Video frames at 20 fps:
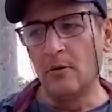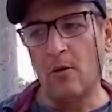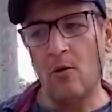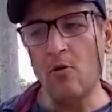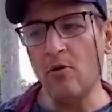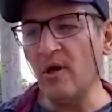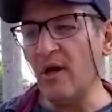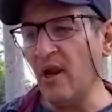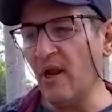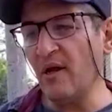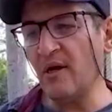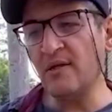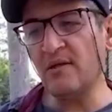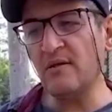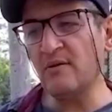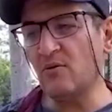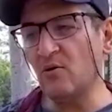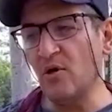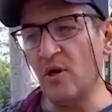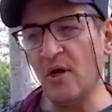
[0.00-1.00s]
كل الحاجات دي
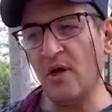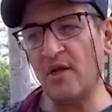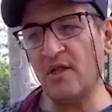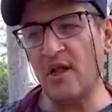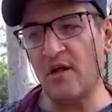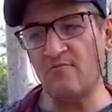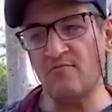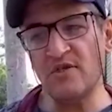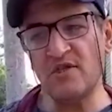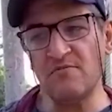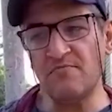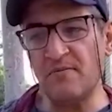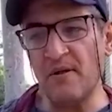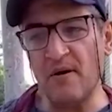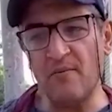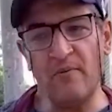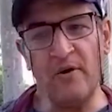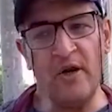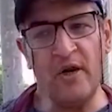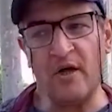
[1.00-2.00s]
كلها كانت عمتي
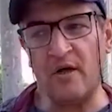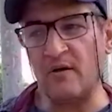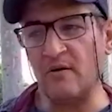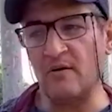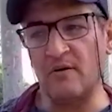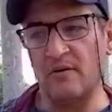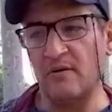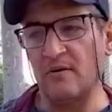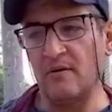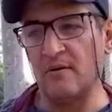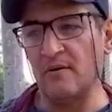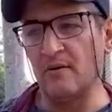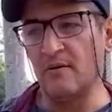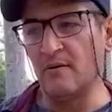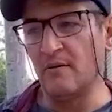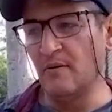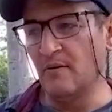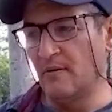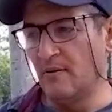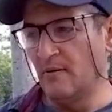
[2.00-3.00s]
بتعملها
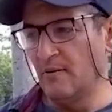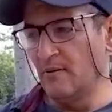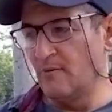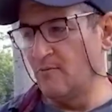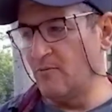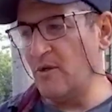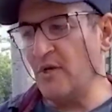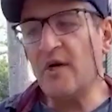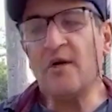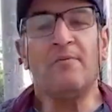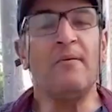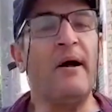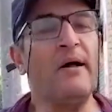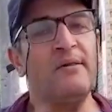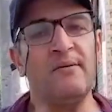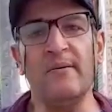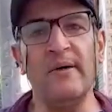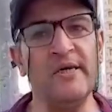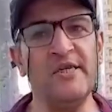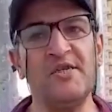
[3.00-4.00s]
من غير ما حد
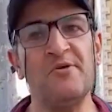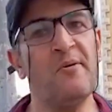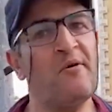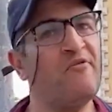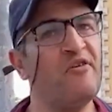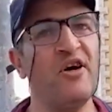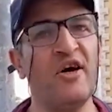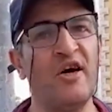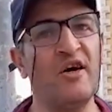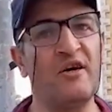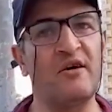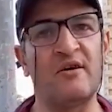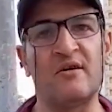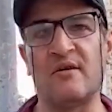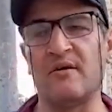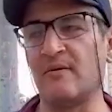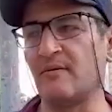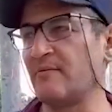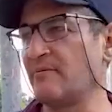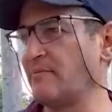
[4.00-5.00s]
ما يحس بقى في اي حاجه
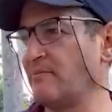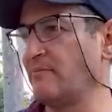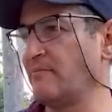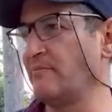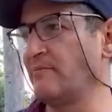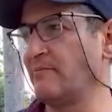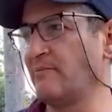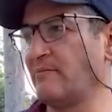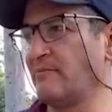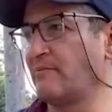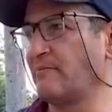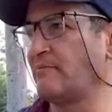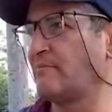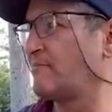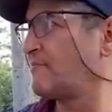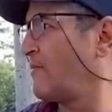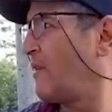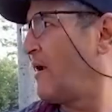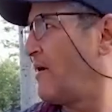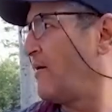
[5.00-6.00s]

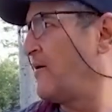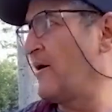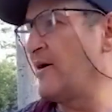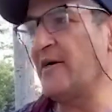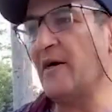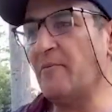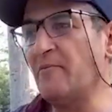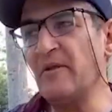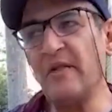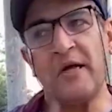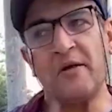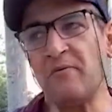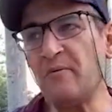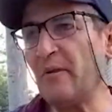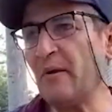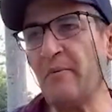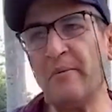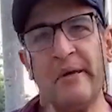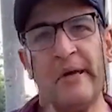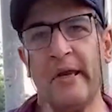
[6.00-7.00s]
هي عمتي كانت
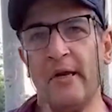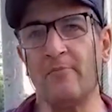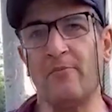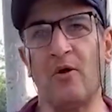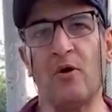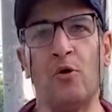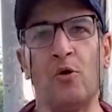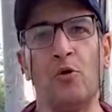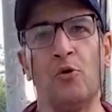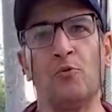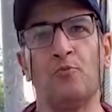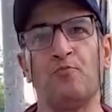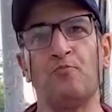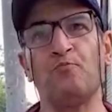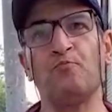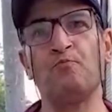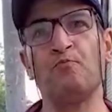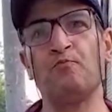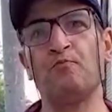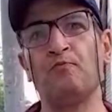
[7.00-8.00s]
بتعمل الكلام ده كله
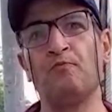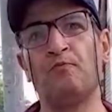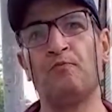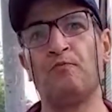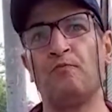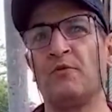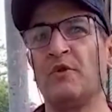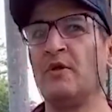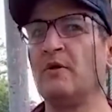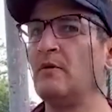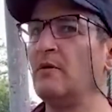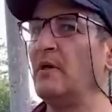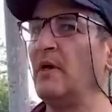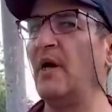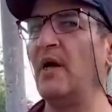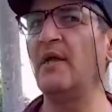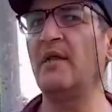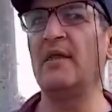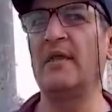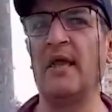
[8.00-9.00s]

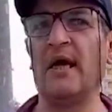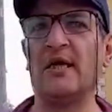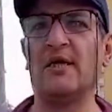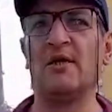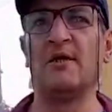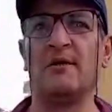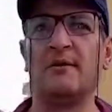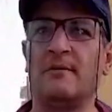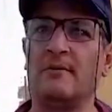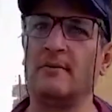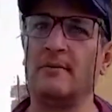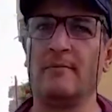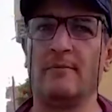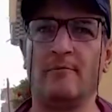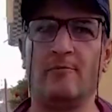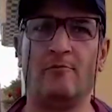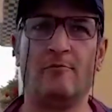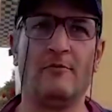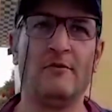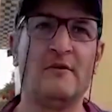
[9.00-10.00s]
جدا يعني.
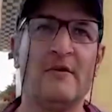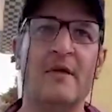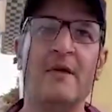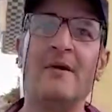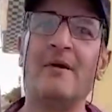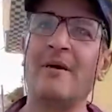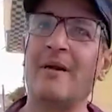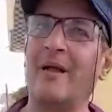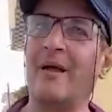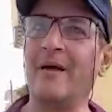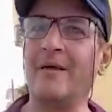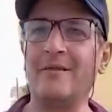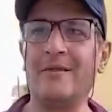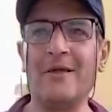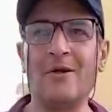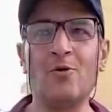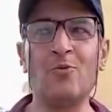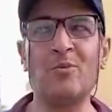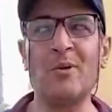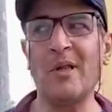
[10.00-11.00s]

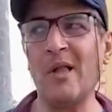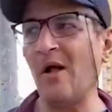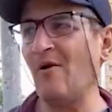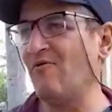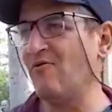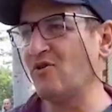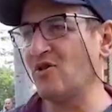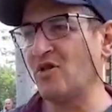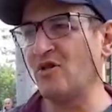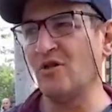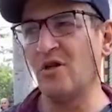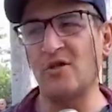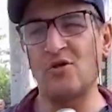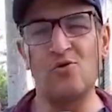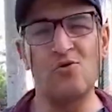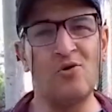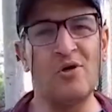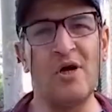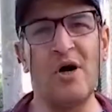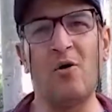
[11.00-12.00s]
جدا وبتضحك في وش الناس
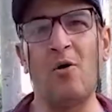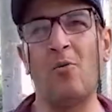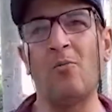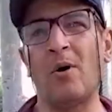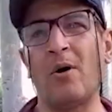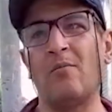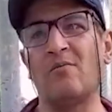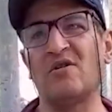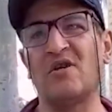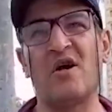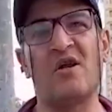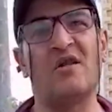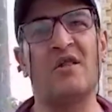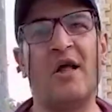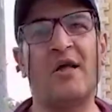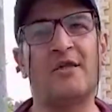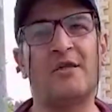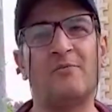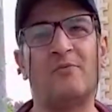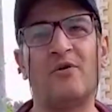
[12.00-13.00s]
كلها وعمرها ما زعلت
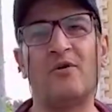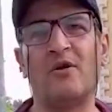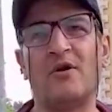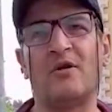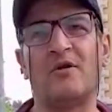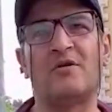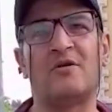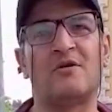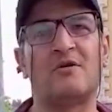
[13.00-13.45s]
حد من الناس